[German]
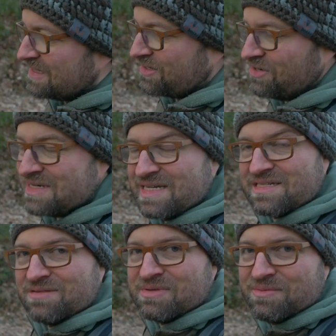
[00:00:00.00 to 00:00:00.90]
Da können
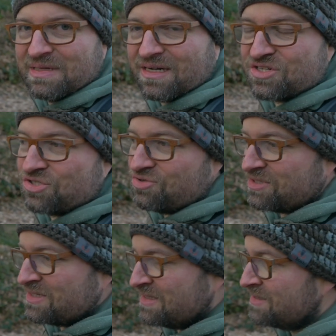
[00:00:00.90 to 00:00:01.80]
600 mm dann
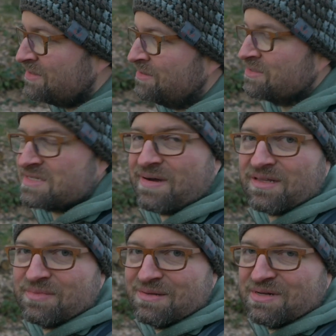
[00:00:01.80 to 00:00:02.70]
stören und
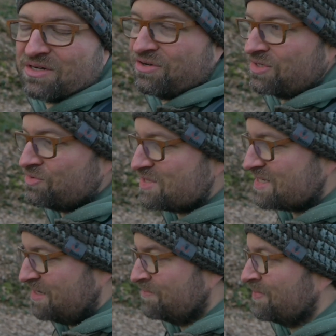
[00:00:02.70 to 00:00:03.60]
200 mm können gut
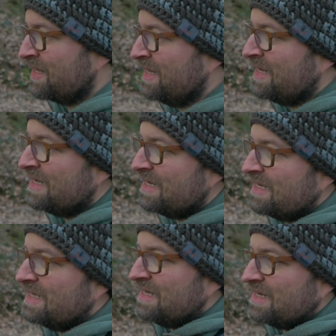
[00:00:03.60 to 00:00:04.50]
sein.
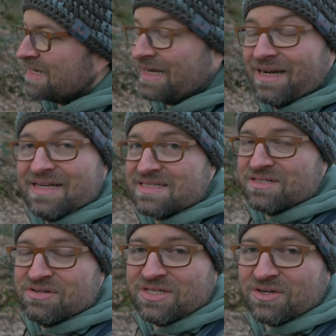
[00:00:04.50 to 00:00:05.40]
Kann allerdings
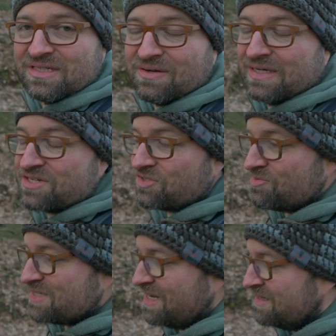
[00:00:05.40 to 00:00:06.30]
natürlich auch genau
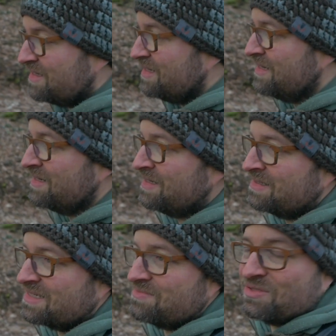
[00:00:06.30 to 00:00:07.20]
andersrum sein,
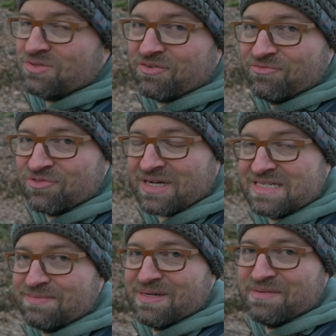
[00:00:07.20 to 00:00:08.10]
dass mit
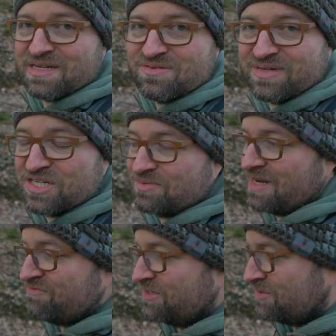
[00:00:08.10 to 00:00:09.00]
135 mm zum Beispiel
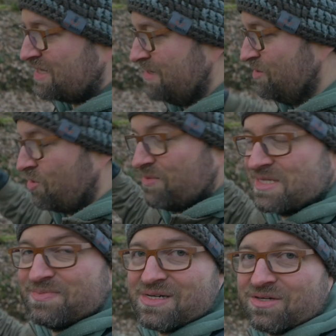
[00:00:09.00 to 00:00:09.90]
einfach noch der Himmel oben
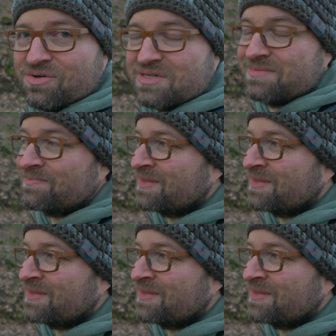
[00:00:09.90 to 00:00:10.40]
ins Bild guckt.